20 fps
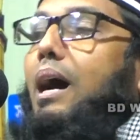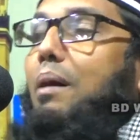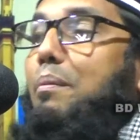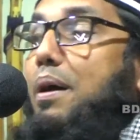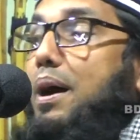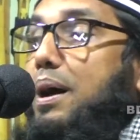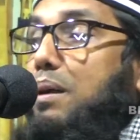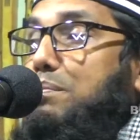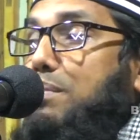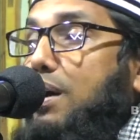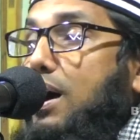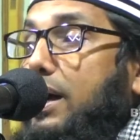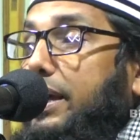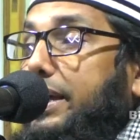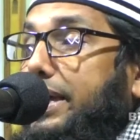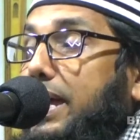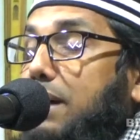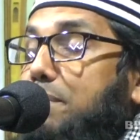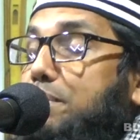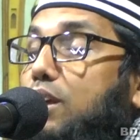আমার
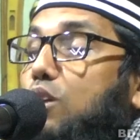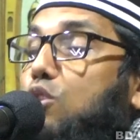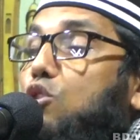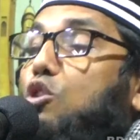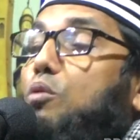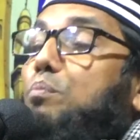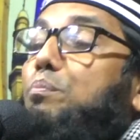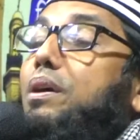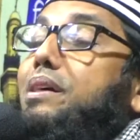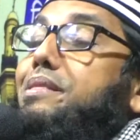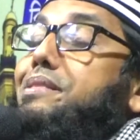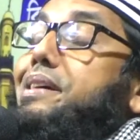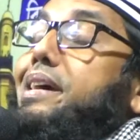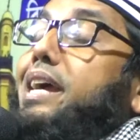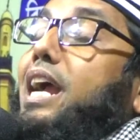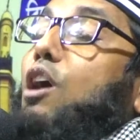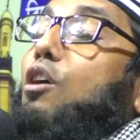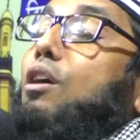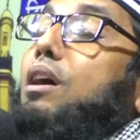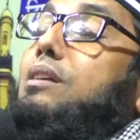মাকে আমি লোকমা
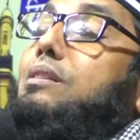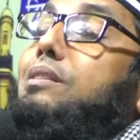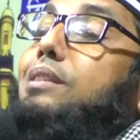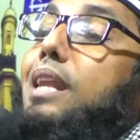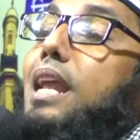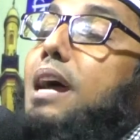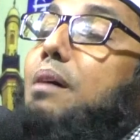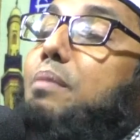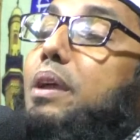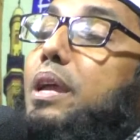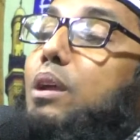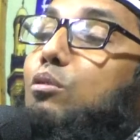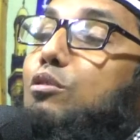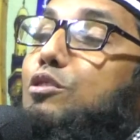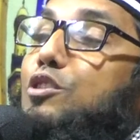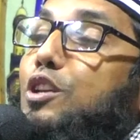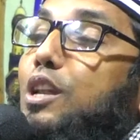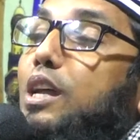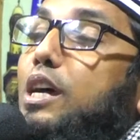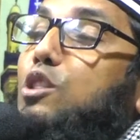দিয়ে খাওয়াইছিলাম এই
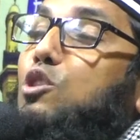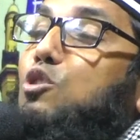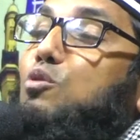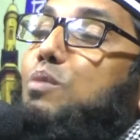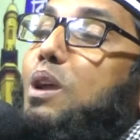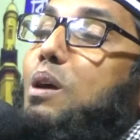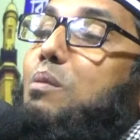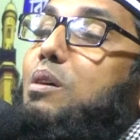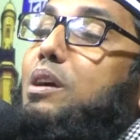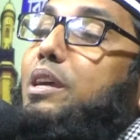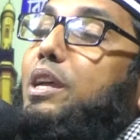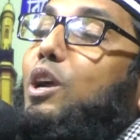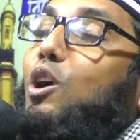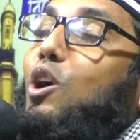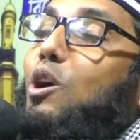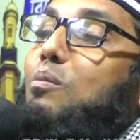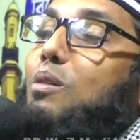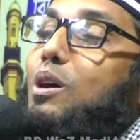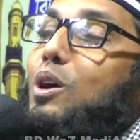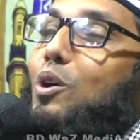উসিলায় তুমি আমাকে
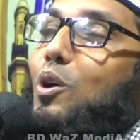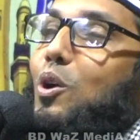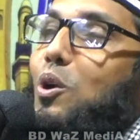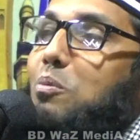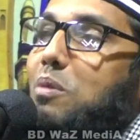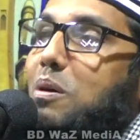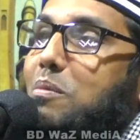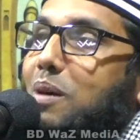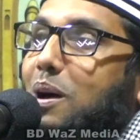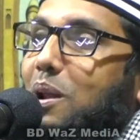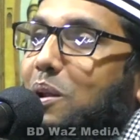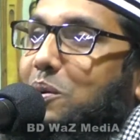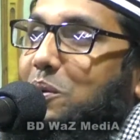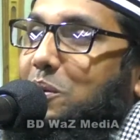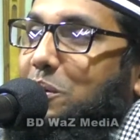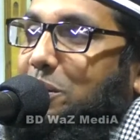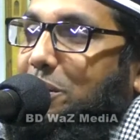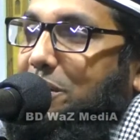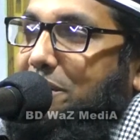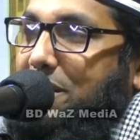ক্ষমা করো বা ভালো
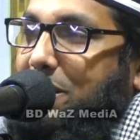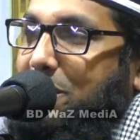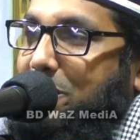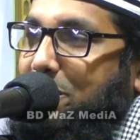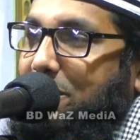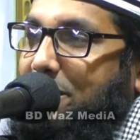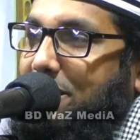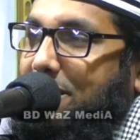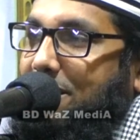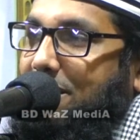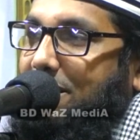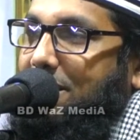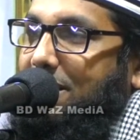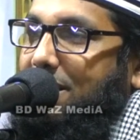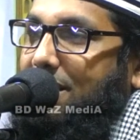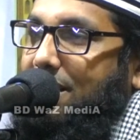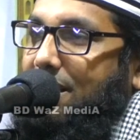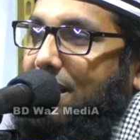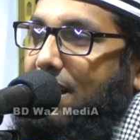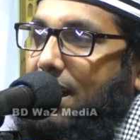করে দাও
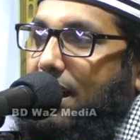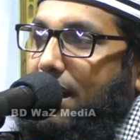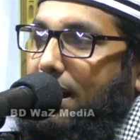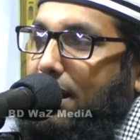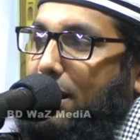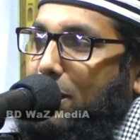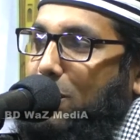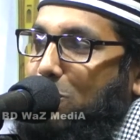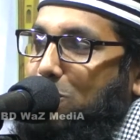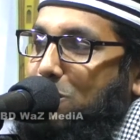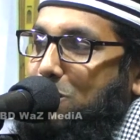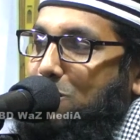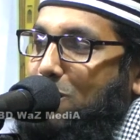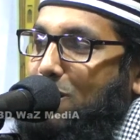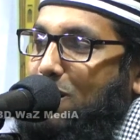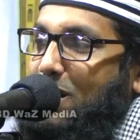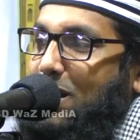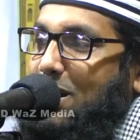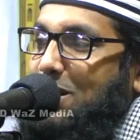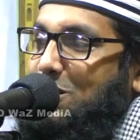আল্লাহ নবী
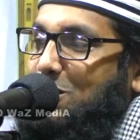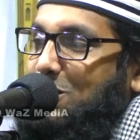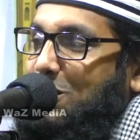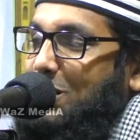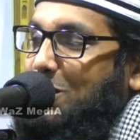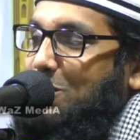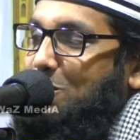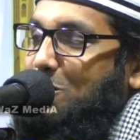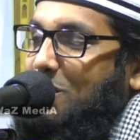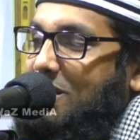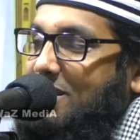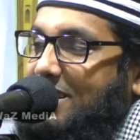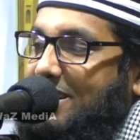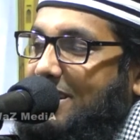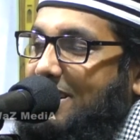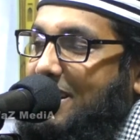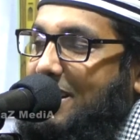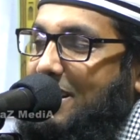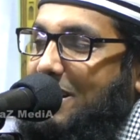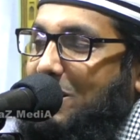বললেন সেই দোয়াটা
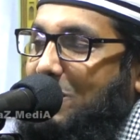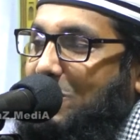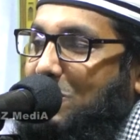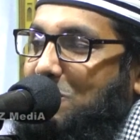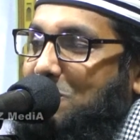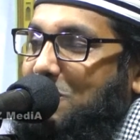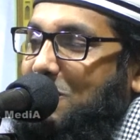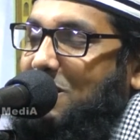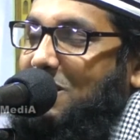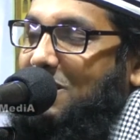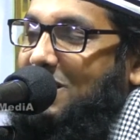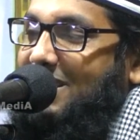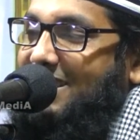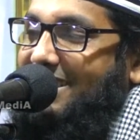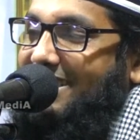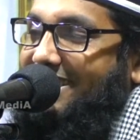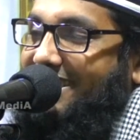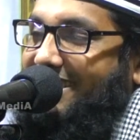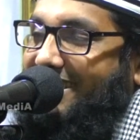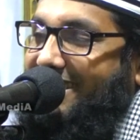ডাইরেক্ট কবল
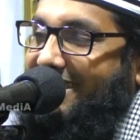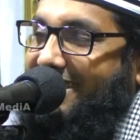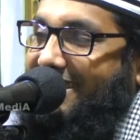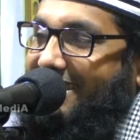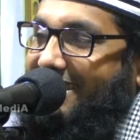হয়ে যা